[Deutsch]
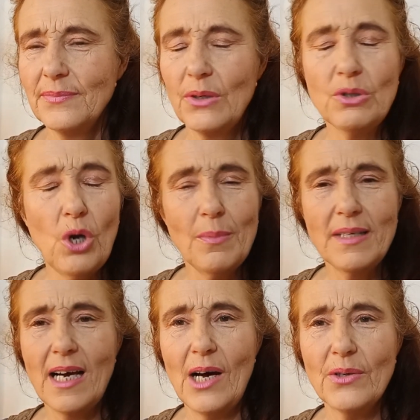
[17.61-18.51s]
und kommen
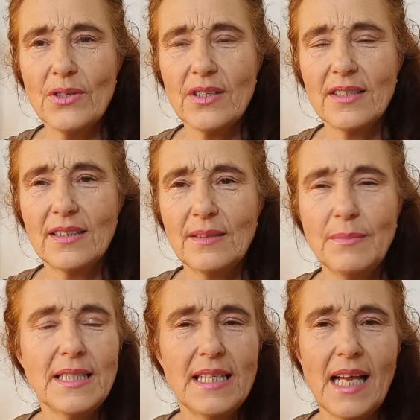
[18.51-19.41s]
daraus
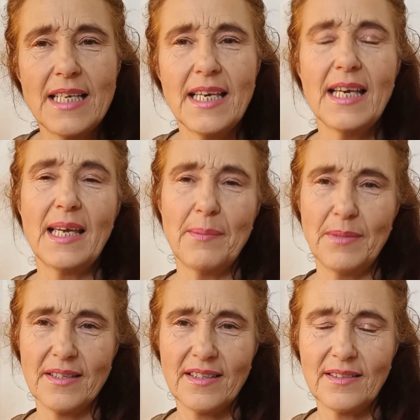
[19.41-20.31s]
mit dem gleichen
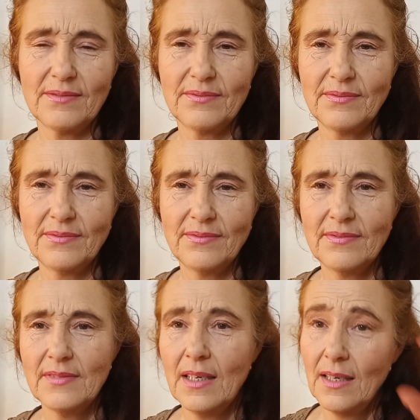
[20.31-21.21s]
Ergebnis.
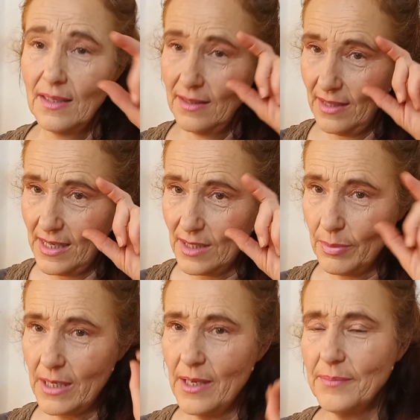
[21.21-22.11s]
Eine
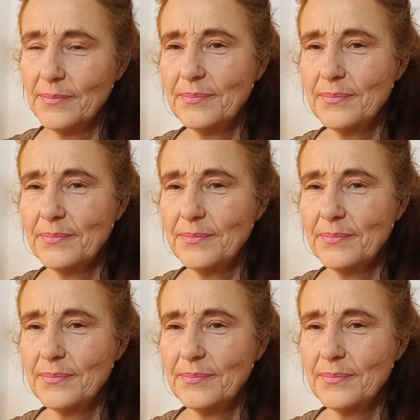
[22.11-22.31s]
Brille.